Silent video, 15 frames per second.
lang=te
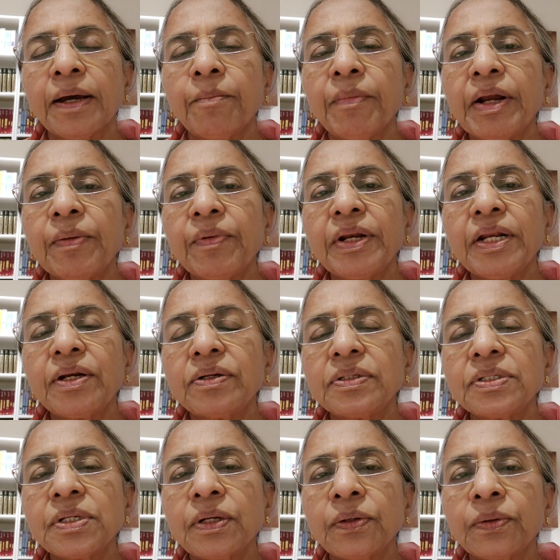మనం ఎన్ని
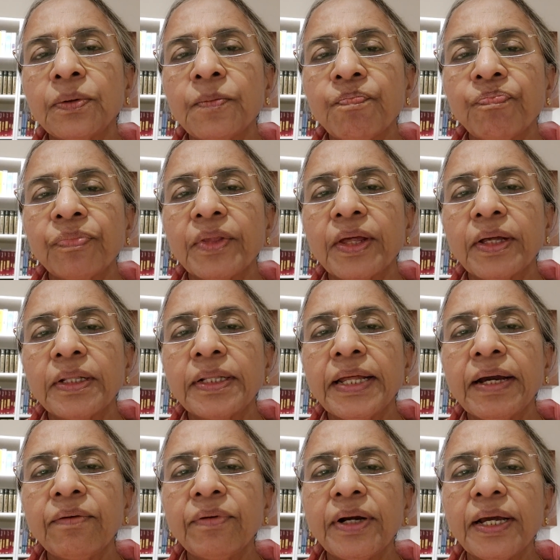రోజులు
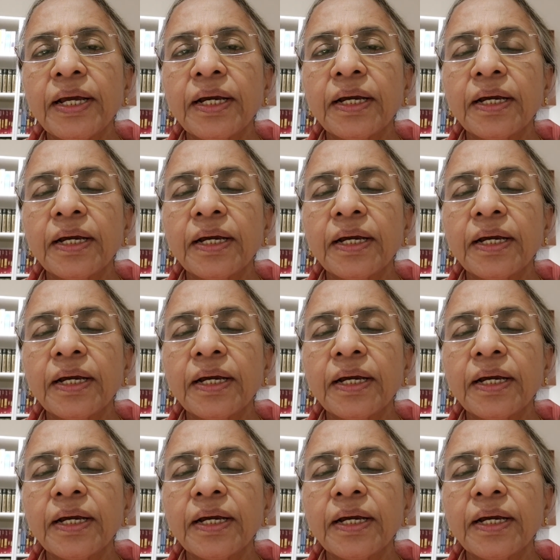దేవుడి